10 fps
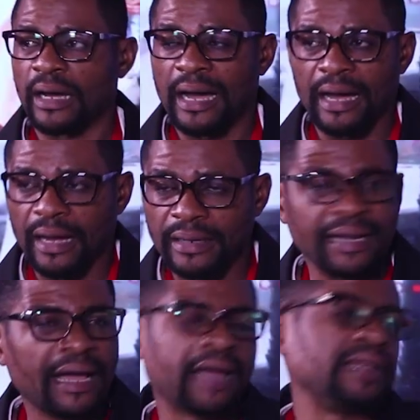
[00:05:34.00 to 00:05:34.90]

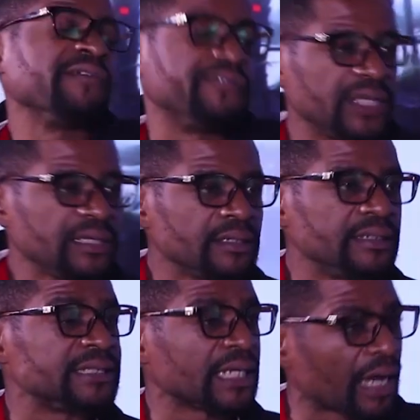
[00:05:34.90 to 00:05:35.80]
à, la vie
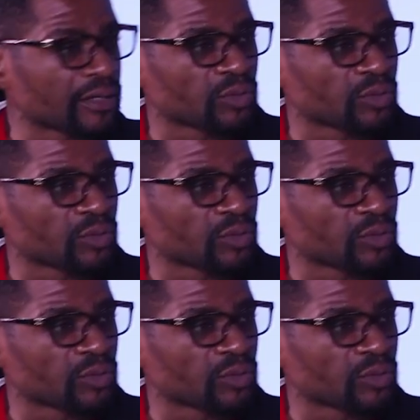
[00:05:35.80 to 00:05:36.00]
des écrans